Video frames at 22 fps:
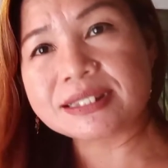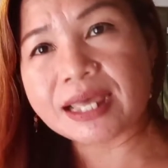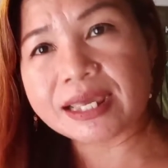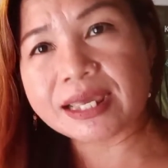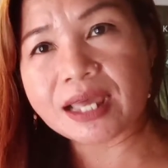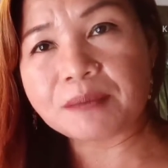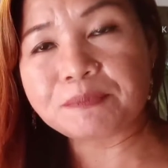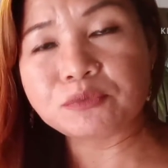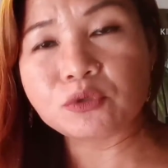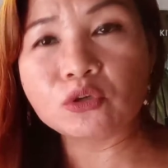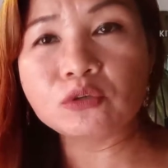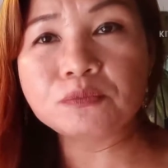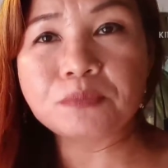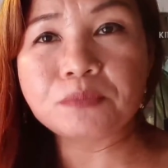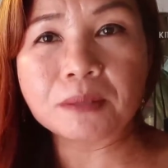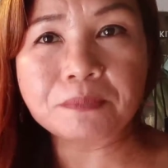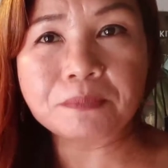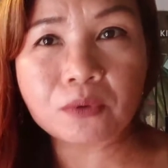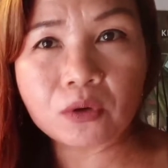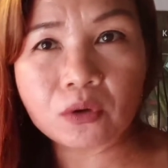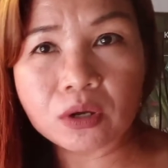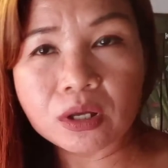na i-upload pa
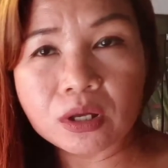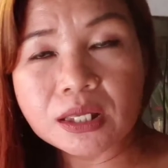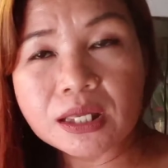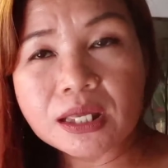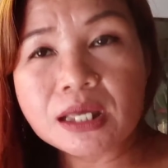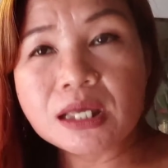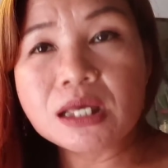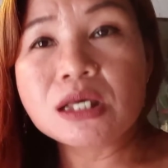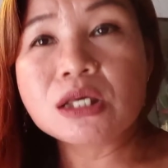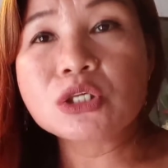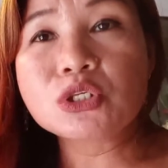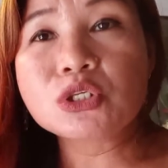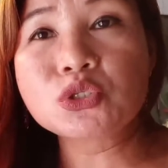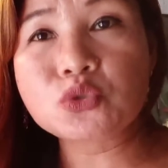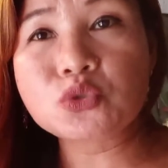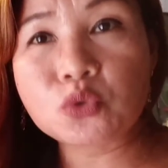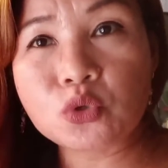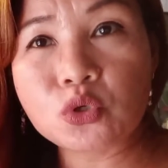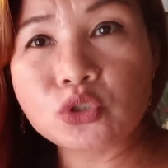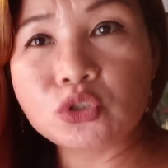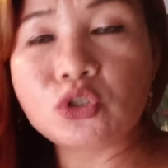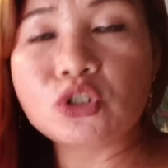po
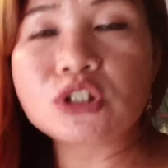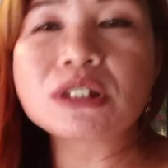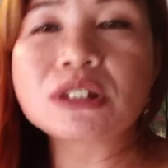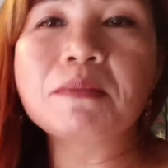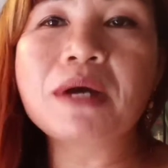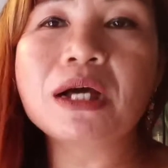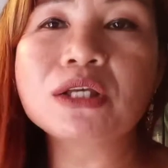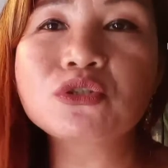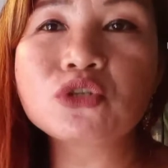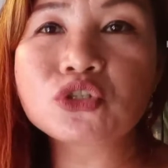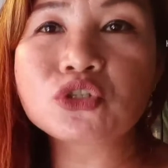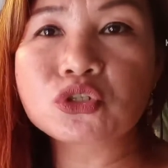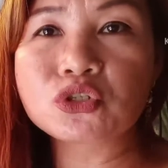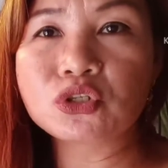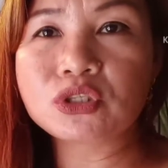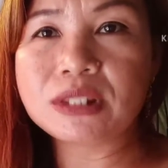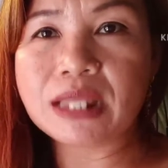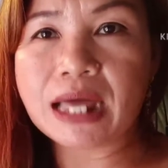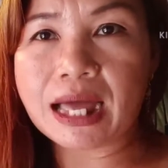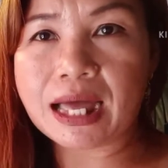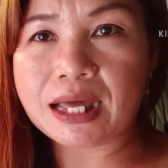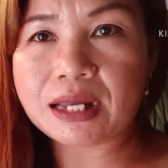soon or sa mga susunod
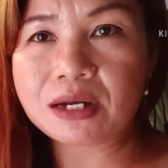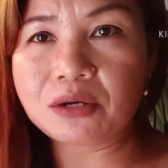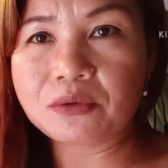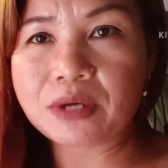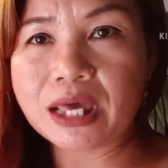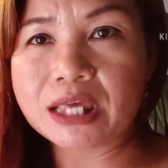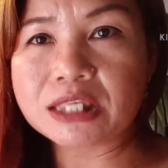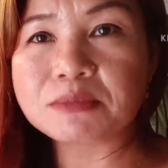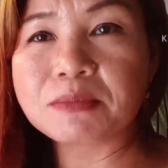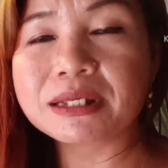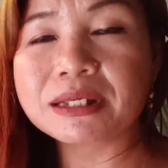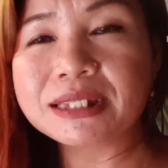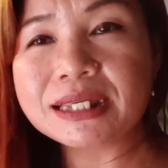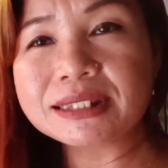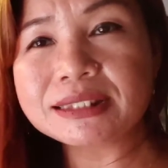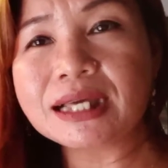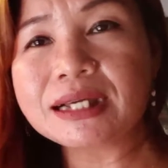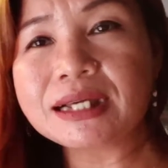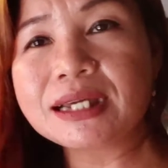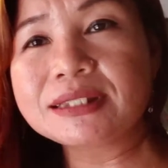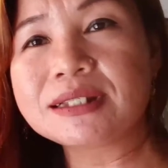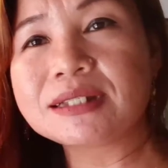na araw guys.
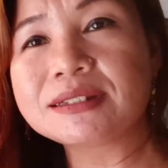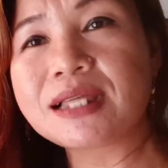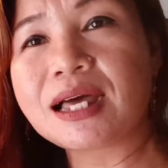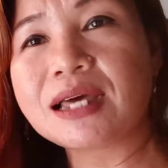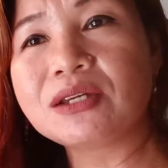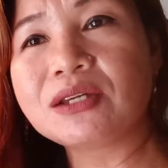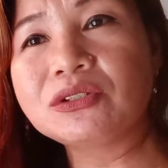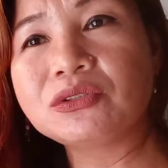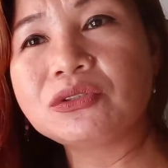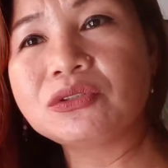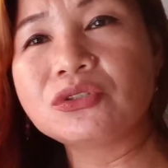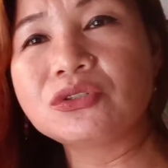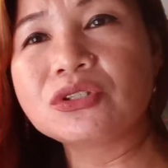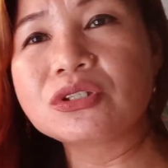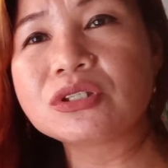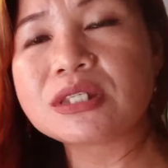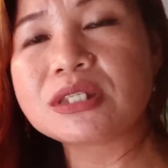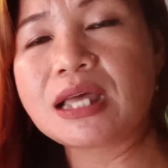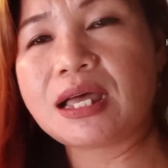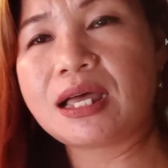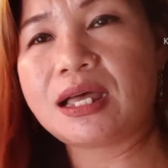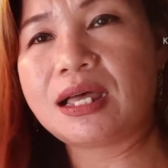Magkita-kita tayo doon
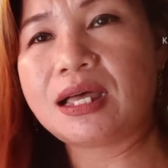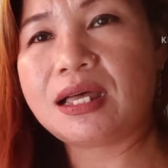sa